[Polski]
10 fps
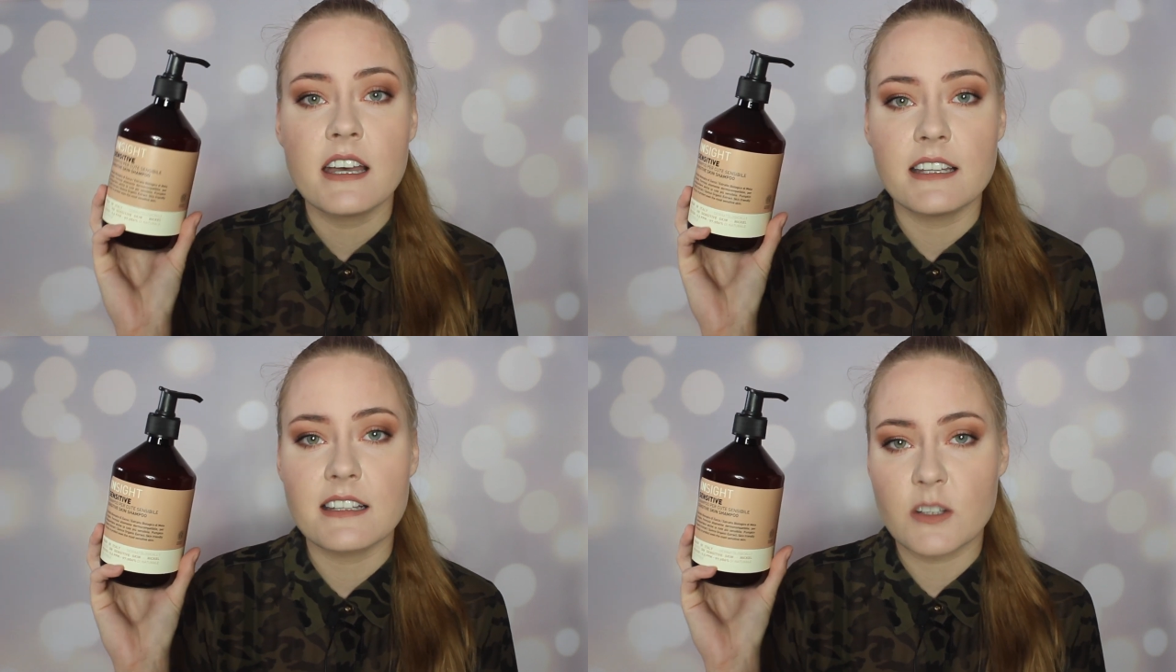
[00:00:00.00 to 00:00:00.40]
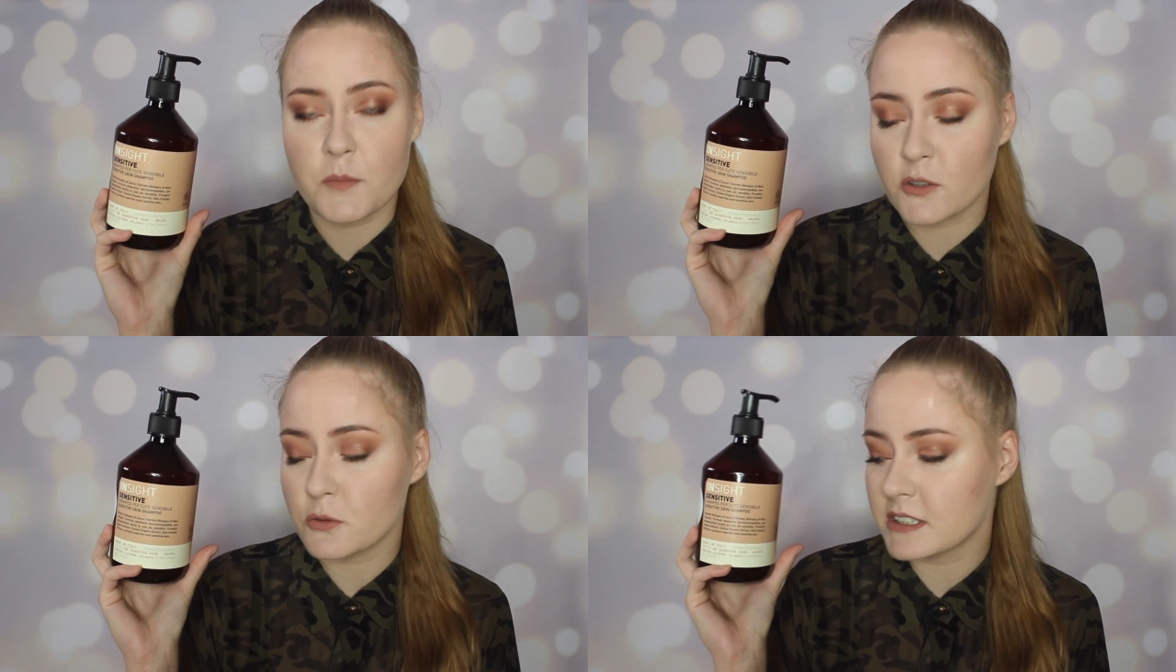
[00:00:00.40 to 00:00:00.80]
Jest to
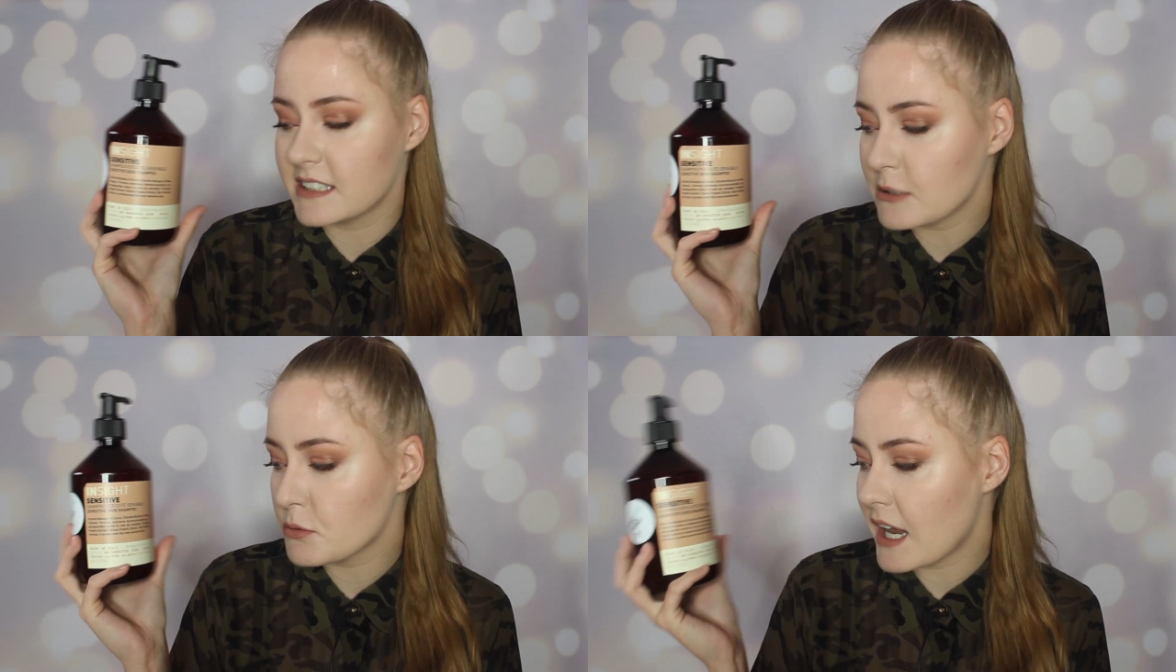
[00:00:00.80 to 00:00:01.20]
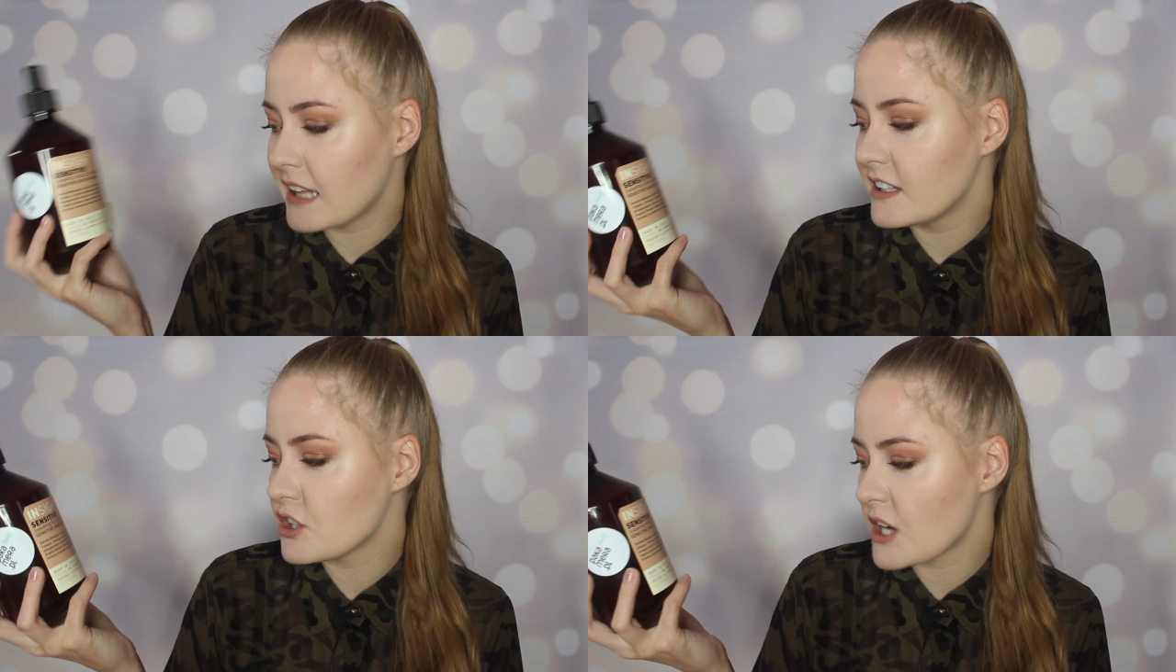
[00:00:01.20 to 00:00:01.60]
produkt
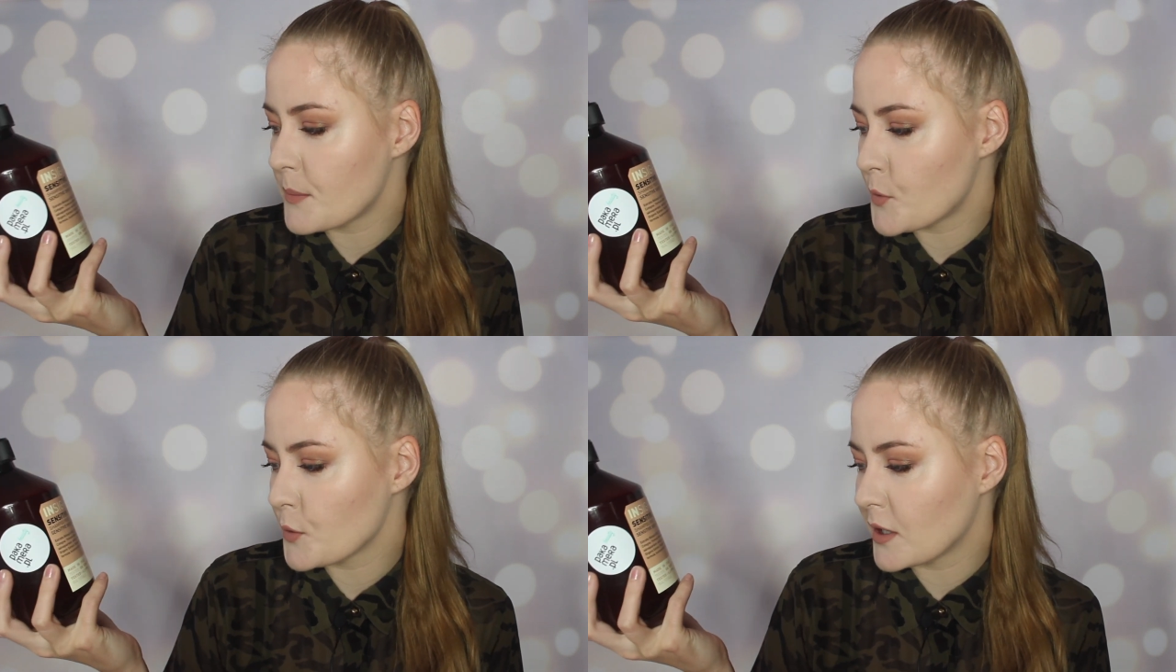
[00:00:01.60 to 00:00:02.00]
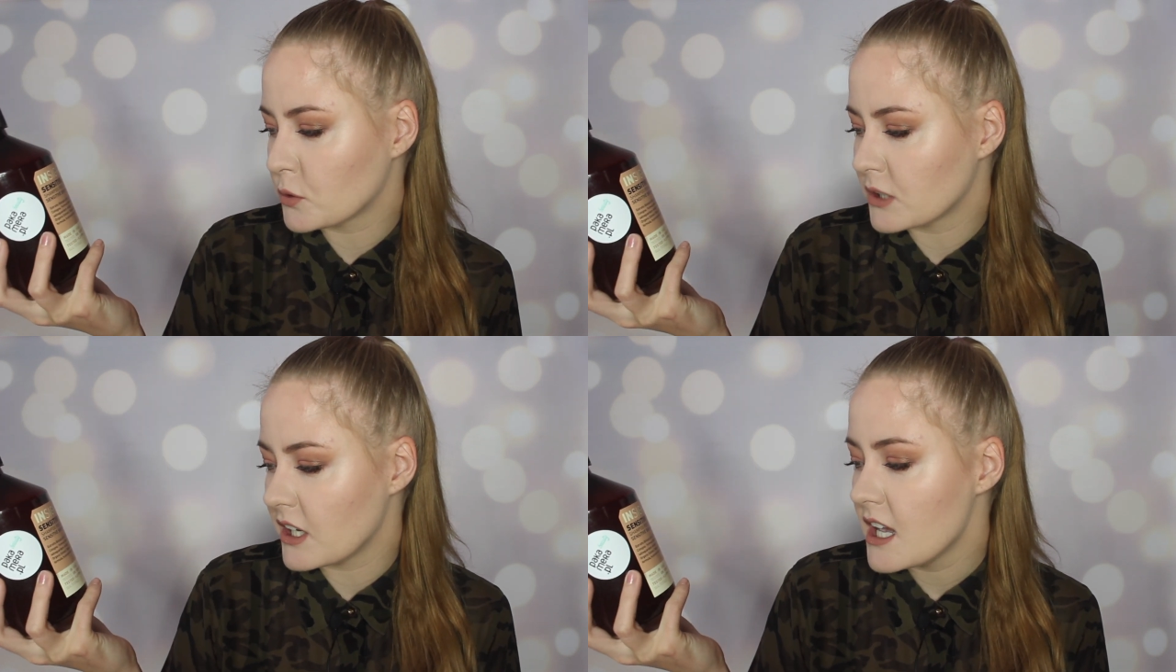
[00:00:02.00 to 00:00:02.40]
naturalny, szampon ma
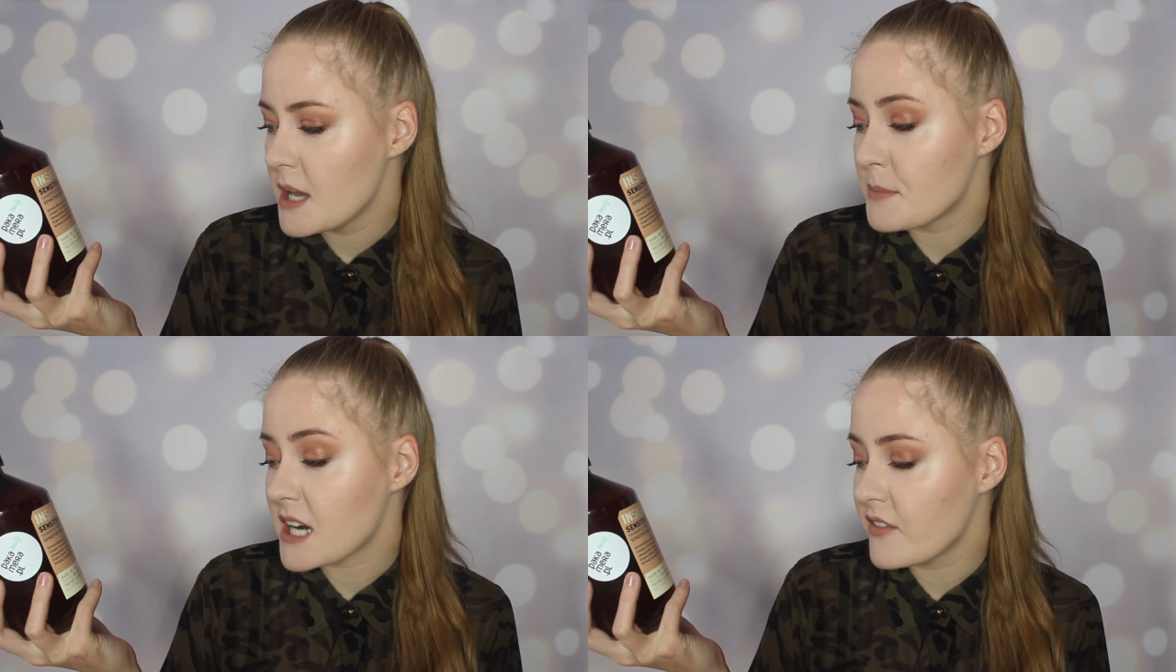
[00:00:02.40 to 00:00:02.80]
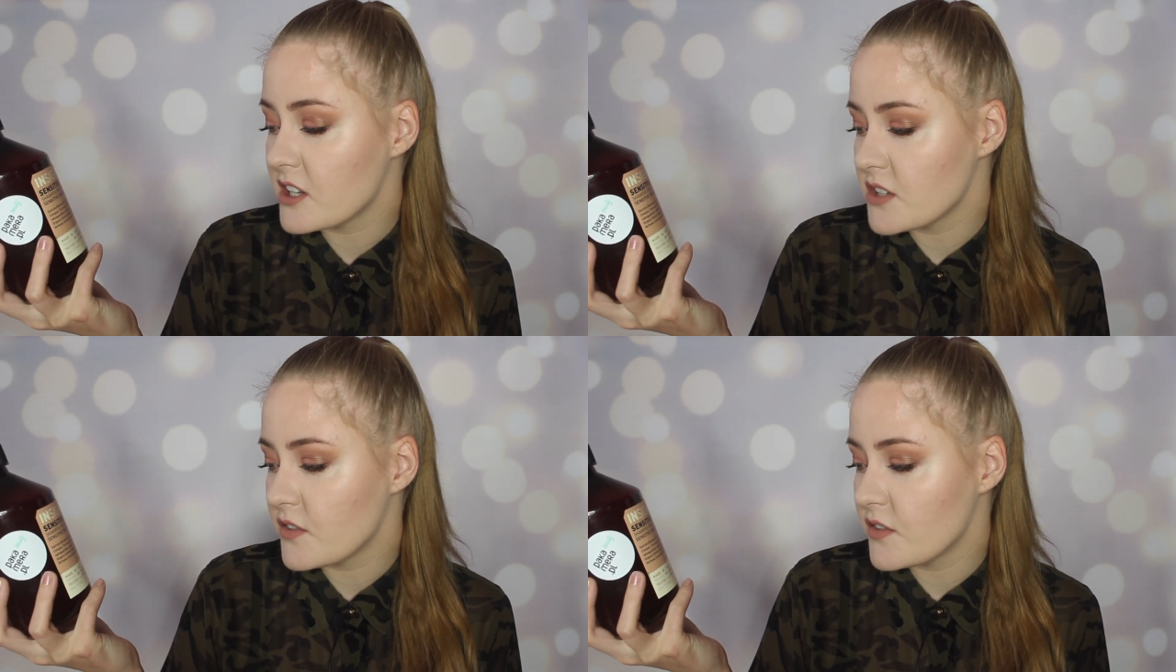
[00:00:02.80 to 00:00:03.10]
tutaj prawie